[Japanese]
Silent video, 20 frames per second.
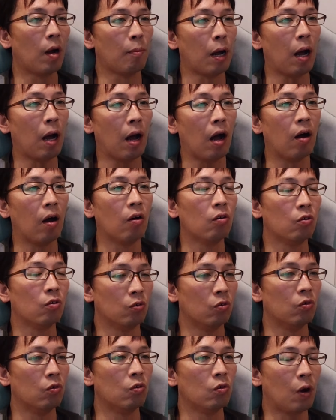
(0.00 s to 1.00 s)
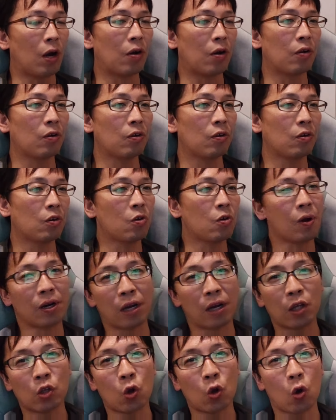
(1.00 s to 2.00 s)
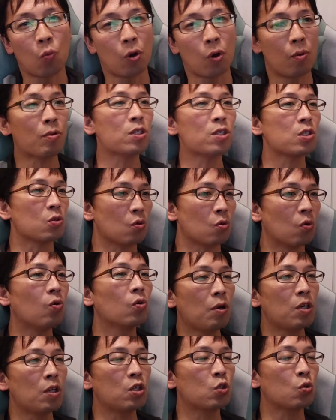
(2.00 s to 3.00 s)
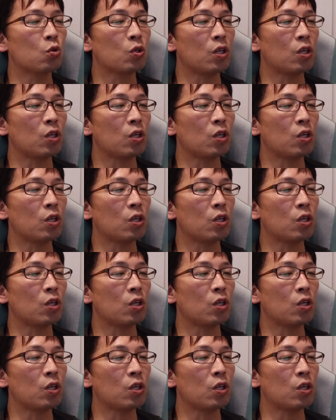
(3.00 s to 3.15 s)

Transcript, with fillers: あまあ、うん、悪くはないと思いますよ。まあ、非常